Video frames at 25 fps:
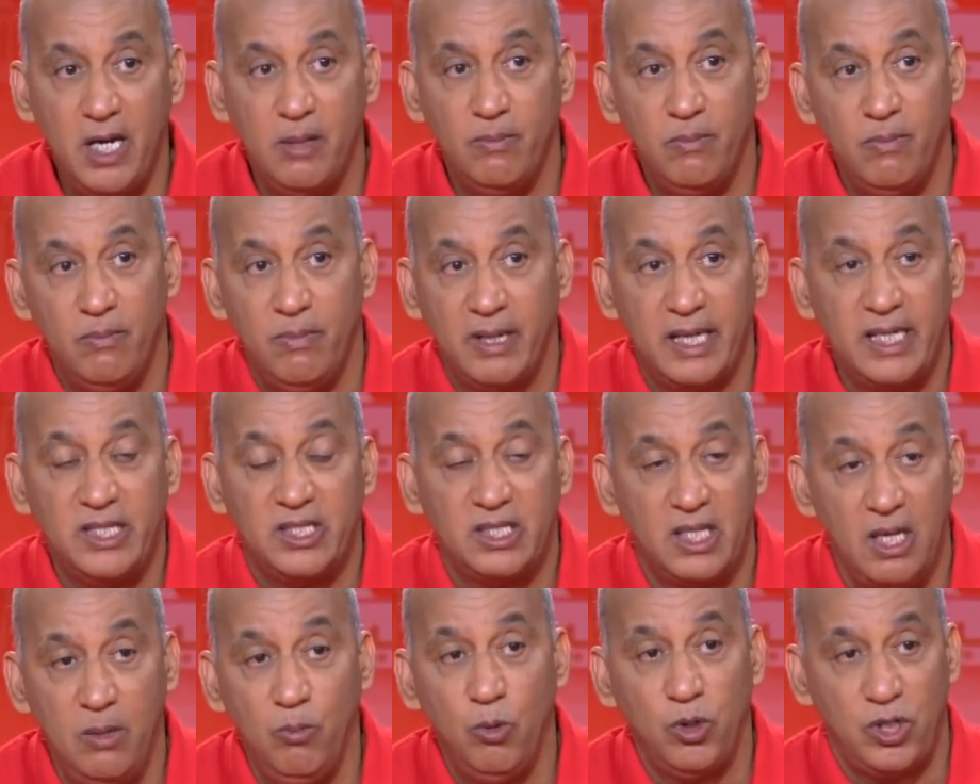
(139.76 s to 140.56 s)
ما
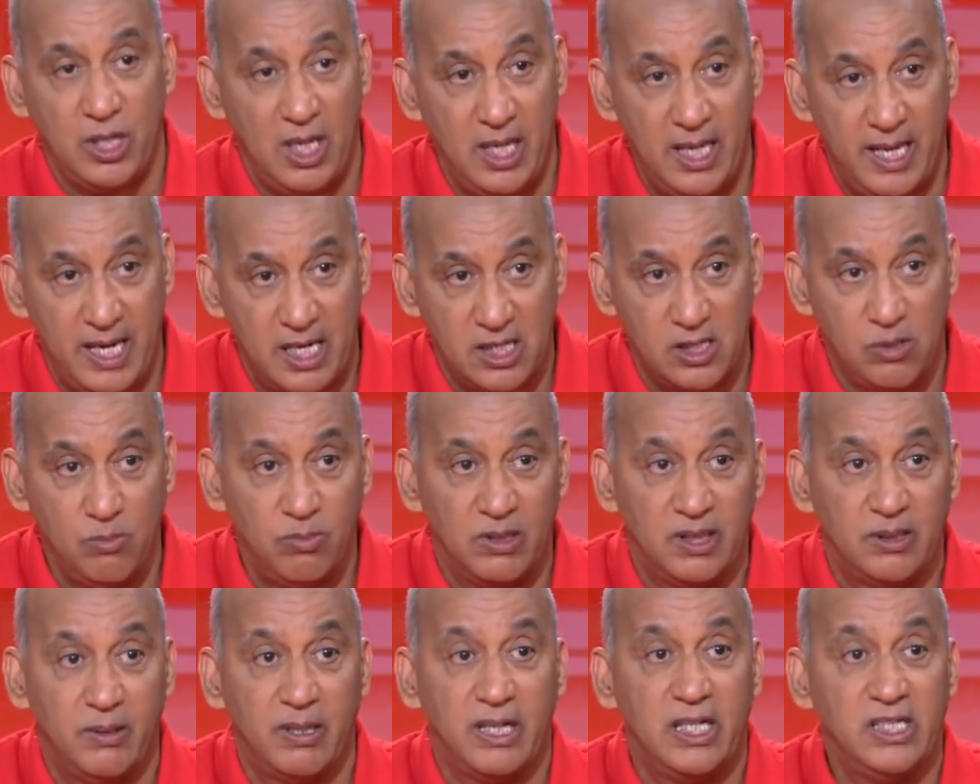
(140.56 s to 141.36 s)
كيتكلموش على راسهم
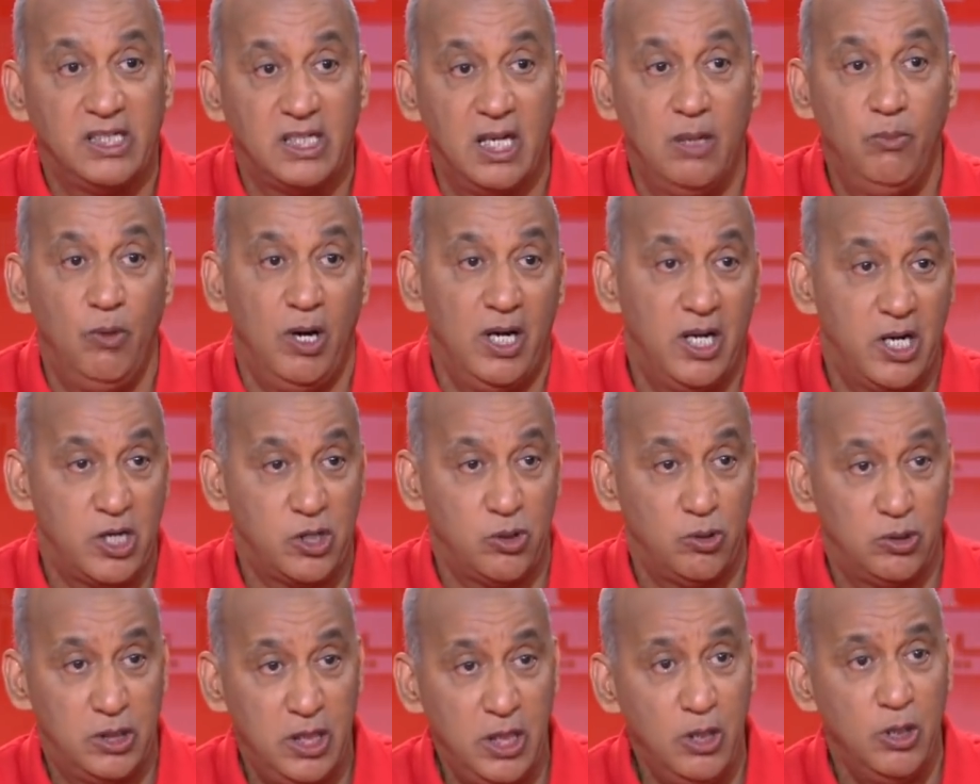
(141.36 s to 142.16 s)
كثر كيتكلموا على
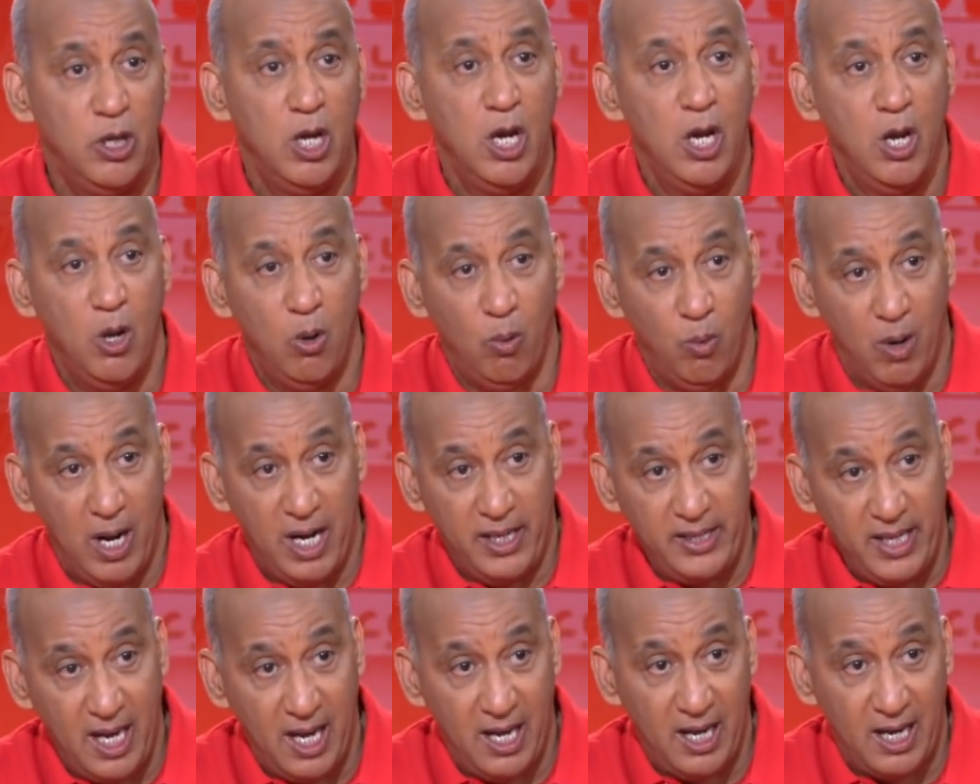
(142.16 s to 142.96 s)
الارجنتين
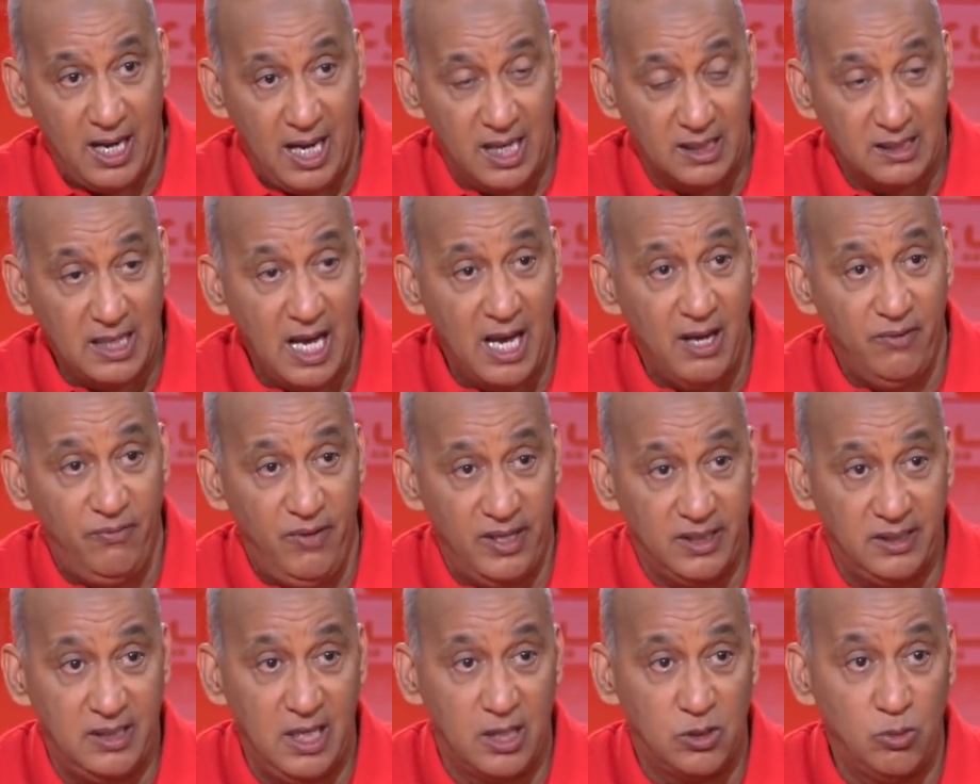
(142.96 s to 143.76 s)
وهذا خطا
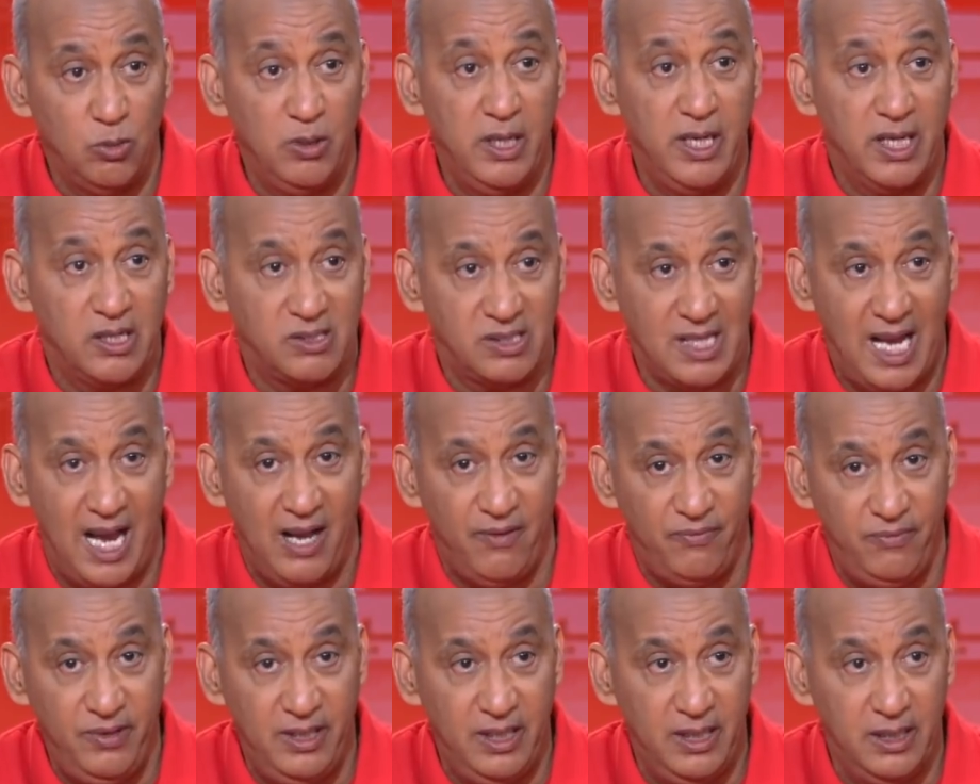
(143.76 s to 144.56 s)
في حد ذاته لان
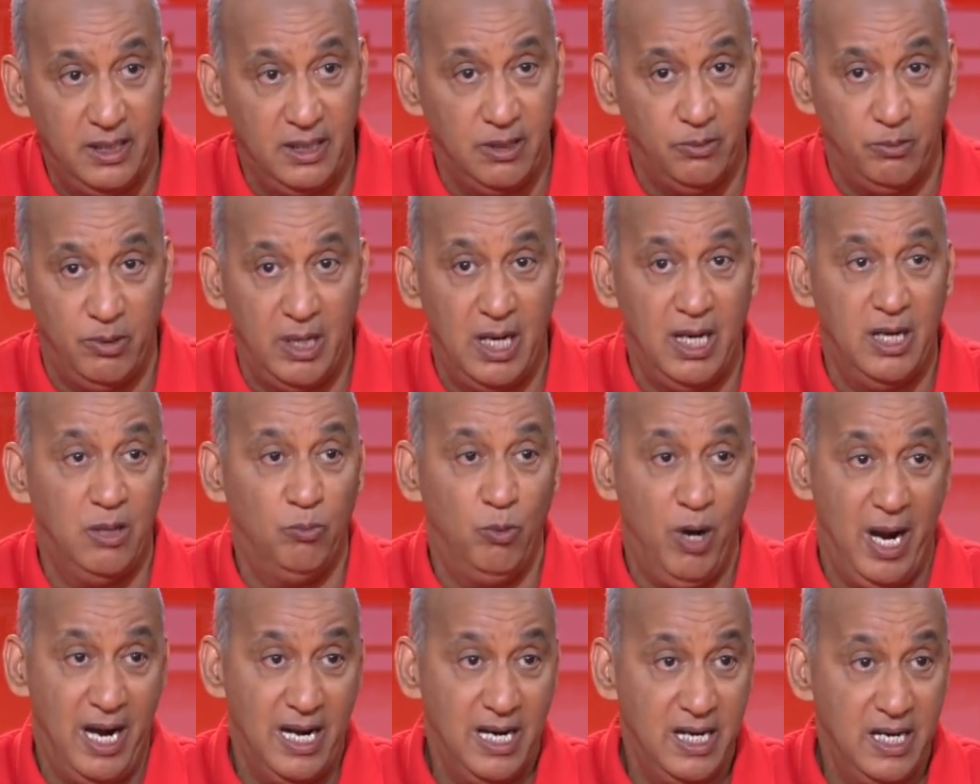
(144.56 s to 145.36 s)
الصحفيين ولا
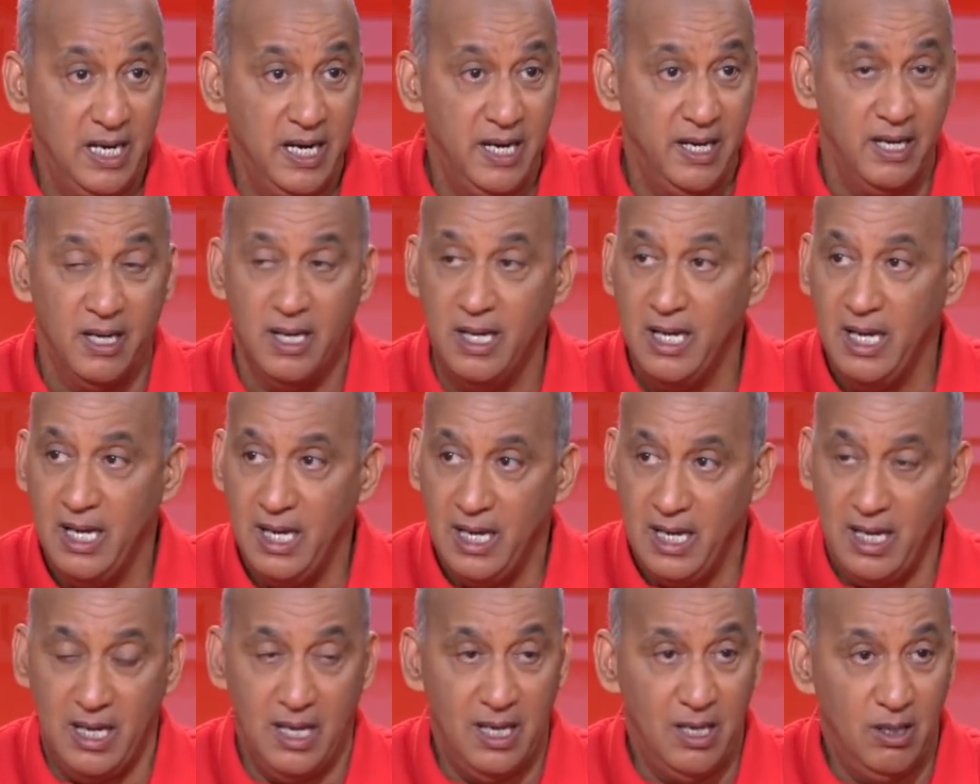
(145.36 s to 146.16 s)
المحللين
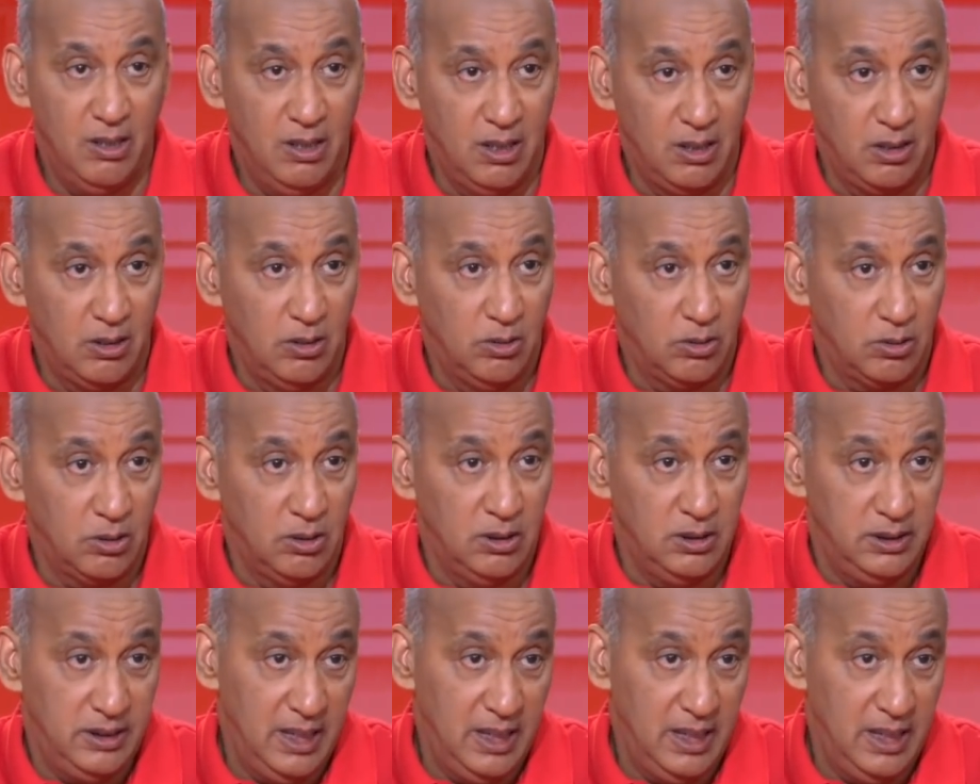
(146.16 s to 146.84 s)
آه،